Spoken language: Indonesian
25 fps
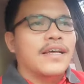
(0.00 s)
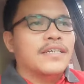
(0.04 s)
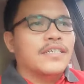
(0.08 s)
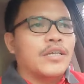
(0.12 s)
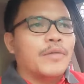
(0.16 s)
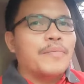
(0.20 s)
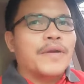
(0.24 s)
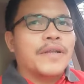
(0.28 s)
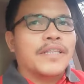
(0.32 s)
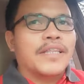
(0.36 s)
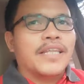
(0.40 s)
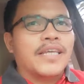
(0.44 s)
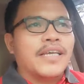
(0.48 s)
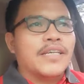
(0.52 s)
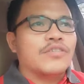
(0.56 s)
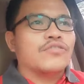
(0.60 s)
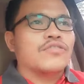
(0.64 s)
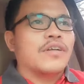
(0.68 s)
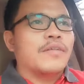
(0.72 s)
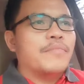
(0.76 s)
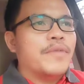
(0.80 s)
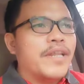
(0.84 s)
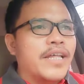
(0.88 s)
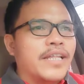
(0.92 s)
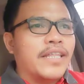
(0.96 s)
seperti
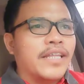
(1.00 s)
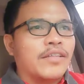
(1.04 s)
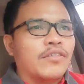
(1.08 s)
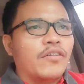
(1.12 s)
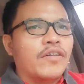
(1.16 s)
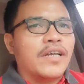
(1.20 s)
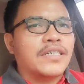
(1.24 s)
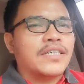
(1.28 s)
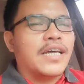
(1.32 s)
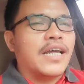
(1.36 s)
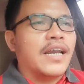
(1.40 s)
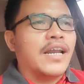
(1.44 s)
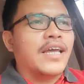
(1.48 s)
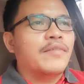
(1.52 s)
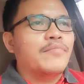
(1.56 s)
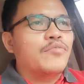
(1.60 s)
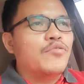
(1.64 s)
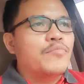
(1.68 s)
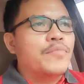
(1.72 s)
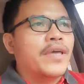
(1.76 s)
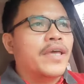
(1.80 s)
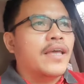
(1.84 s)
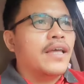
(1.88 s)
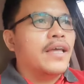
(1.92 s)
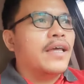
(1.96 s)
sosial media TikTok yang sekarang lagi
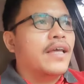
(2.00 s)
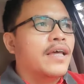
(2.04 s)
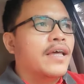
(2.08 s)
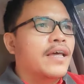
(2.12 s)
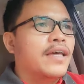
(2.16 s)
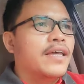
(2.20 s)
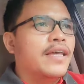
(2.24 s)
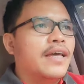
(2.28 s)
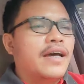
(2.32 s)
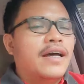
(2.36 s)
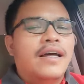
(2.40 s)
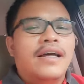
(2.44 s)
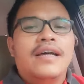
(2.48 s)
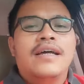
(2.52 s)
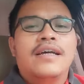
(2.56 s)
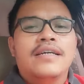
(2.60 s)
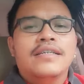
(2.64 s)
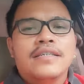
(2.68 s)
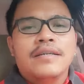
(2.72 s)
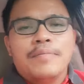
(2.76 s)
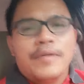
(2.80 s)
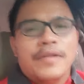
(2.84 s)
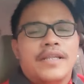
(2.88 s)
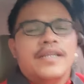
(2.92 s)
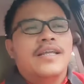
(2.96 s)
booming ya
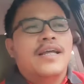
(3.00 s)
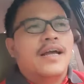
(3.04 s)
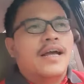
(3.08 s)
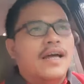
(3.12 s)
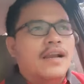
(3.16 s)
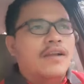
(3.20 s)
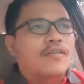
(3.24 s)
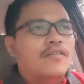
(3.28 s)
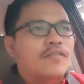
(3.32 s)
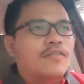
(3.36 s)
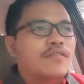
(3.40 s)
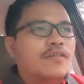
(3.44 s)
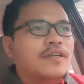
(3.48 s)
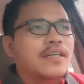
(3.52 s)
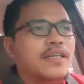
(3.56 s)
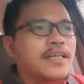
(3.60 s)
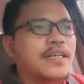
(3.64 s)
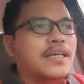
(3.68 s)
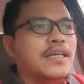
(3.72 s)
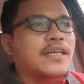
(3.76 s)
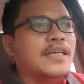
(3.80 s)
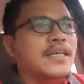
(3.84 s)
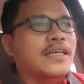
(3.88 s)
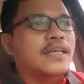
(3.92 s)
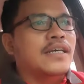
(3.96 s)
sepertinya kalau
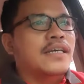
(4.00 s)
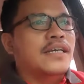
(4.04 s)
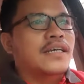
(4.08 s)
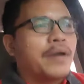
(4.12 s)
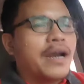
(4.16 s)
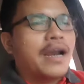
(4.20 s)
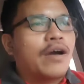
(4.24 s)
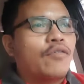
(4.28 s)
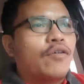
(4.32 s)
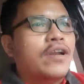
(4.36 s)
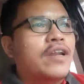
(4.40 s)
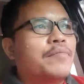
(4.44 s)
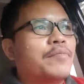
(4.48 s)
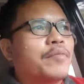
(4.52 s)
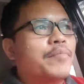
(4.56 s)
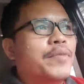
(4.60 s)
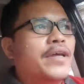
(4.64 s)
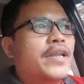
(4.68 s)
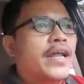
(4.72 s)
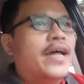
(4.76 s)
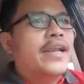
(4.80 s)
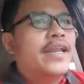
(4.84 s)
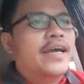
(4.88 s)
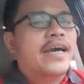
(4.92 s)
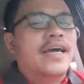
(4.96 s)
di perlakuannya
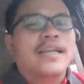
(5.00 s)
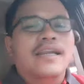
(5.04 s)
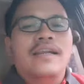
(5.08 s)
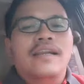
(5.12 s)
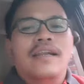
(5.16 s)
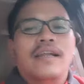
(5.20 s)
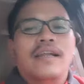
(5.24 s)
berbeda dengan